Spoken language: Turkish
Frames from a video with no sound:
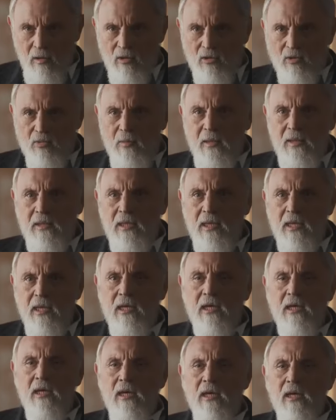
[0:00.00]

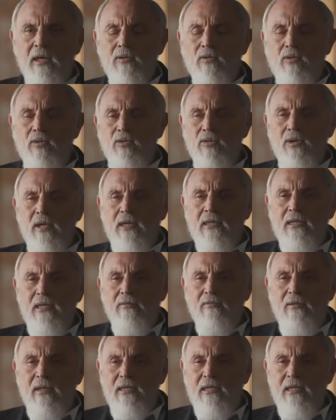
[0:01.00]
Osmanlı'yı dünya
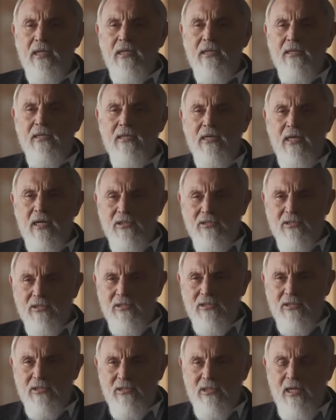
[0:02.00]
devletlerinin
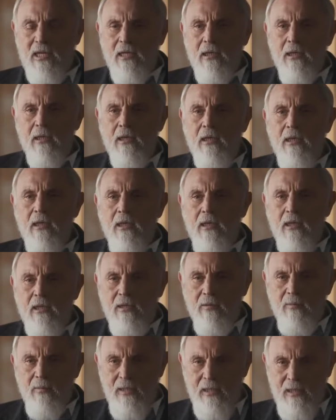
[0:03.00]
karşısında
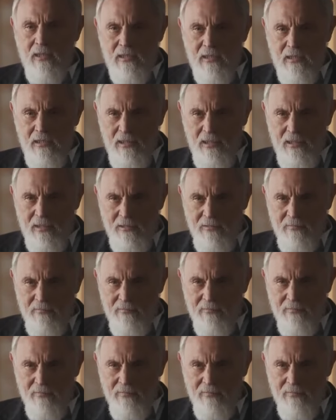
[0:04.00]
itibarlı kılarım.